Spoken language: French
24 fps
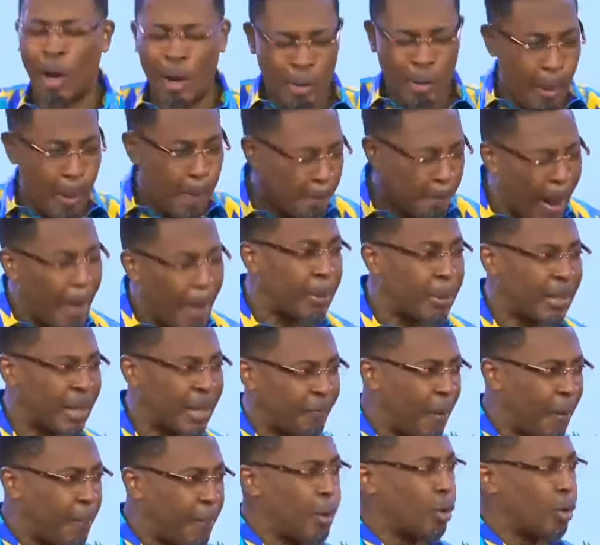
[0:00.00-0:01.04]
le membre de ta
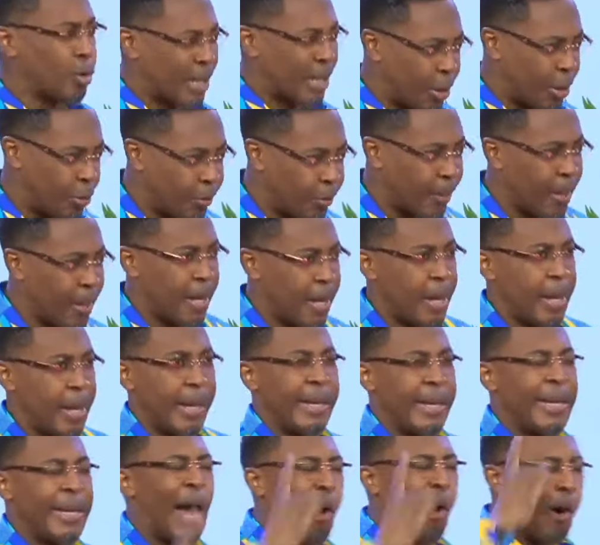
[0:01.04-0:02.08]
famille au salut.
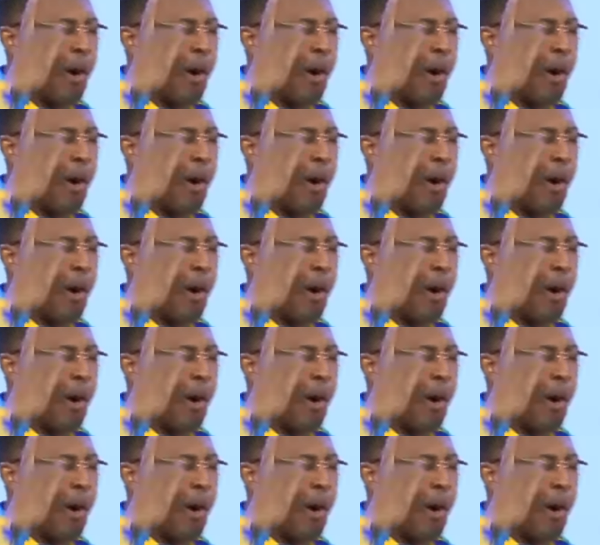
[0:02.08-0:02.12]
Il n'y a